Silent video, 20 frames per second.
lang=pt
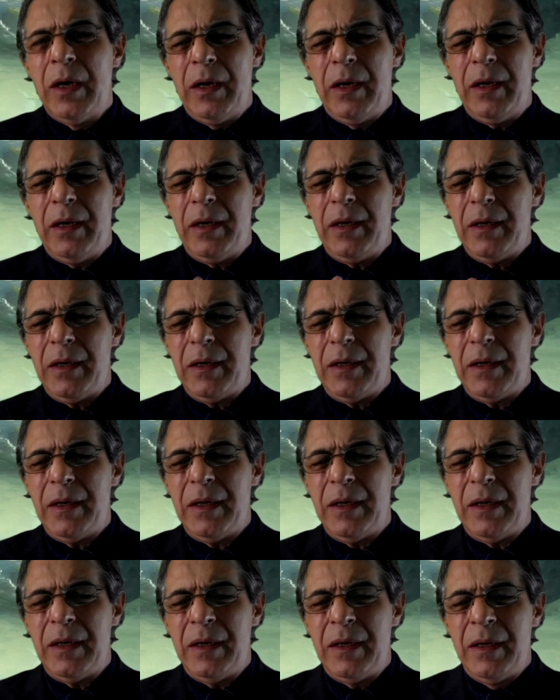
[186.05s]

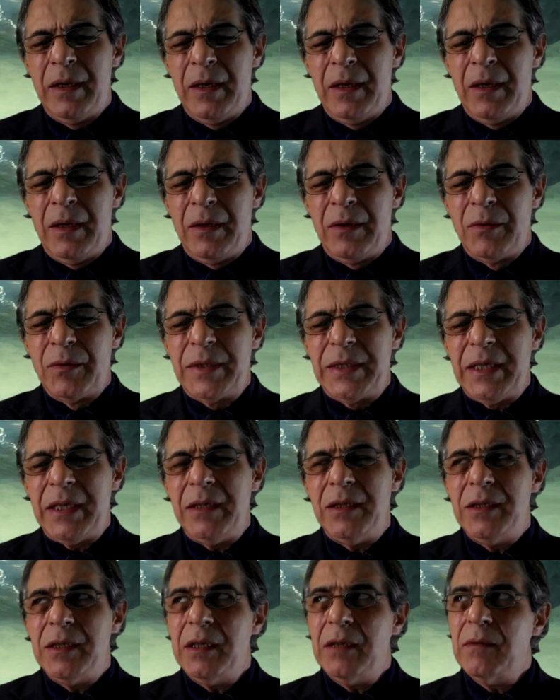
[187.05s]
é, no
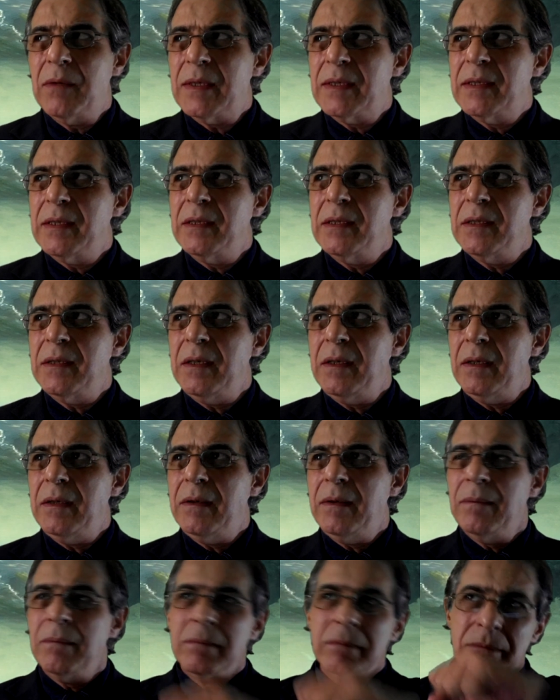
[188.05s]
sentido assim de